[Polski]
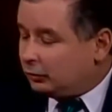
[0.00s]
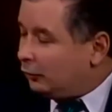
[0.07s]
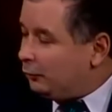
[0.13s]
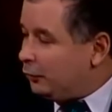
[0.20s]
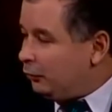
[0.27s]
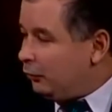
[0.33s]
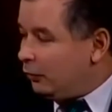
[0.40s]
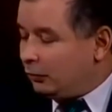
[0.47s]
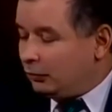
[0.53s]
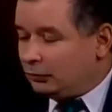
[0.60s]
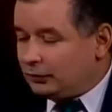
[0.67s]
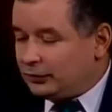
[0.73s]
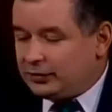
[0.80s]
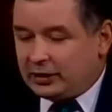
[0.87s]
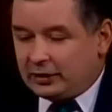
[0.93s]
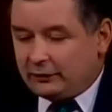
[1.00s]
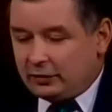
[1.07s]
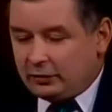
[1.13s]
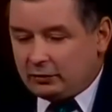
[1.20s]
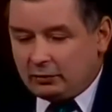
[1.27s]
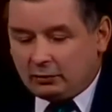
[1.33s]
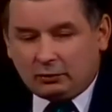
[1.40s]
to było
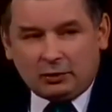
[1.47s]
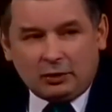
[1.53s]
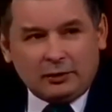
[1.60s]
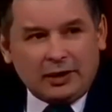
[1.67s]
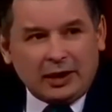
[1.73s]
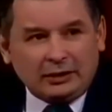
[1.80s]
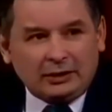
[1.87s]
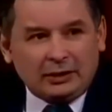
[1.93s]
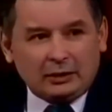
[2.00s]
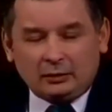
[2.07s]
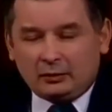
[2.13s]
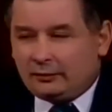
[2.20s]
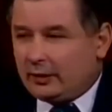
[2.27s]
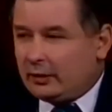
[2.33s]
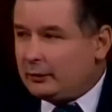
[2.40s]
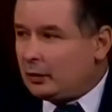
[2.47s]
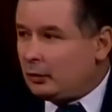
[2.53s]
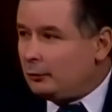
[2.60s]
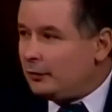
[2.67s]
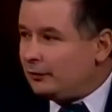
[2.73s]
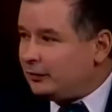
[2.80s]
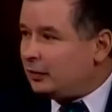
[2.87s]
zjawisko, które ja traktowałem
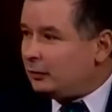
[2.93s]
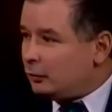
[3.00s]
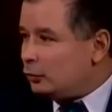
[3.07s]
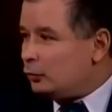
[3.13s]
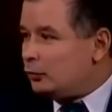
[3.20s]
jako pewne